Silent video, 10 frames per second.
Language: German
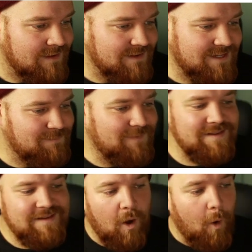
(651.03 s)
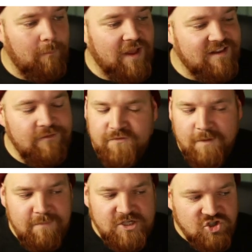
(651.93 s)
Ich bin der objektivste
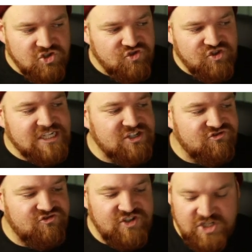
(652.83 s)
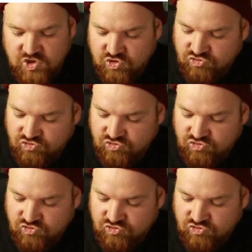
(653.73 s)
Mensch der fucking Welt,